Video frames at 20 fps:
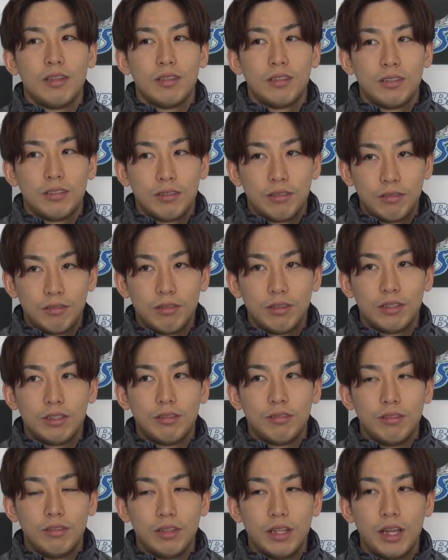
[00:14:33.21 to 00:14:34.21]
そうです
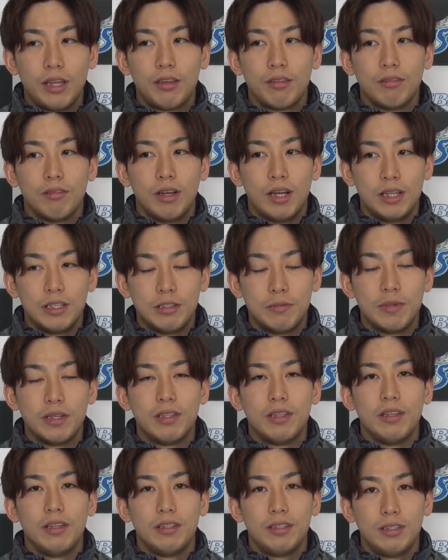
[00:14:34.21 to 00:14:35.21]
ねフル代表は初め
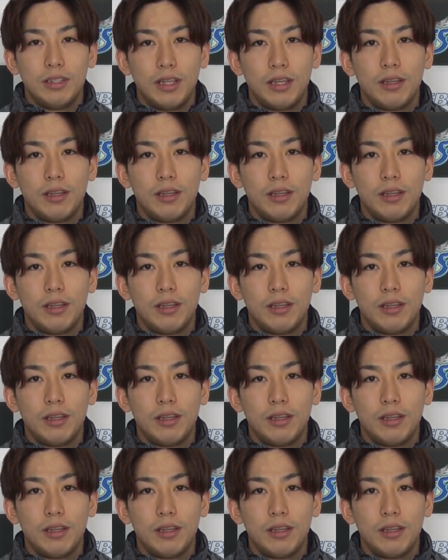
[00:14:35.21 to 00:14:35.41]
てですね